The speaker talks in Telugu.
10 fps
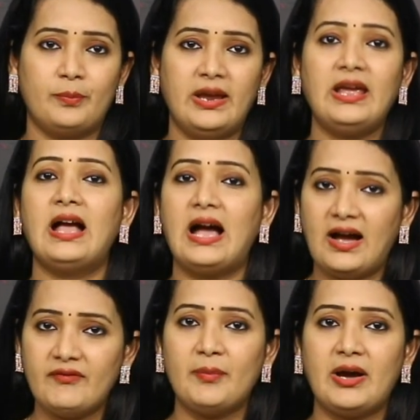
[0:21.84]
లోపే
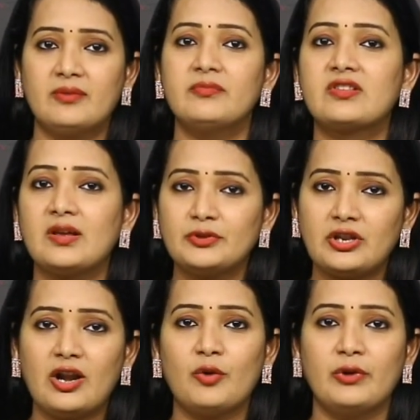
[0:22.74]
ఆ విమానం
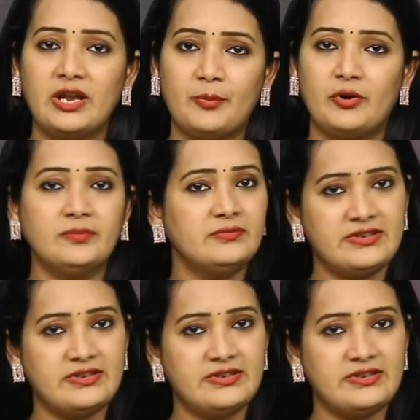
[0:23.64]
సముద్రంలో మునిగిపోవడం